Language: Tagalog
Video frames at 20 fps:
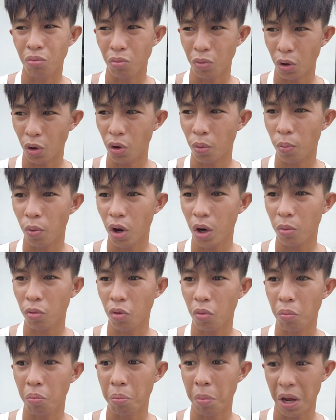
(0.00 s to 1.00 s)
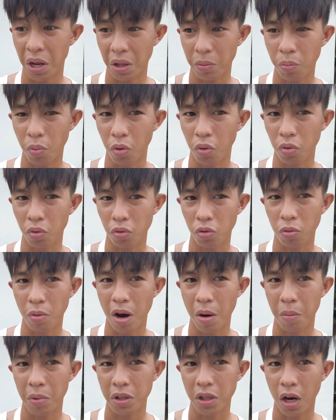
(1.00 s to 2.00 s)
Hindi ko po alam kung bike po yung
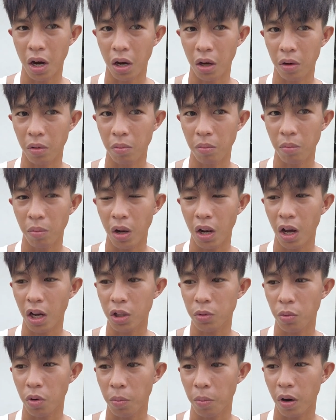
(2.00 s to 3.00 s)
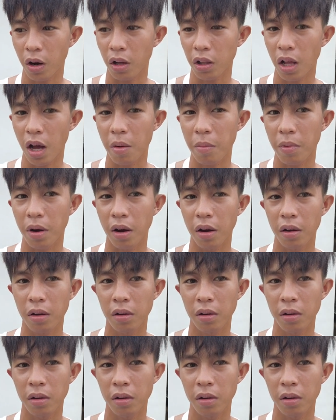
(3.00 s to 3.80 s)
tumama sa akin. Malakas po yung pagkatama. Ano daw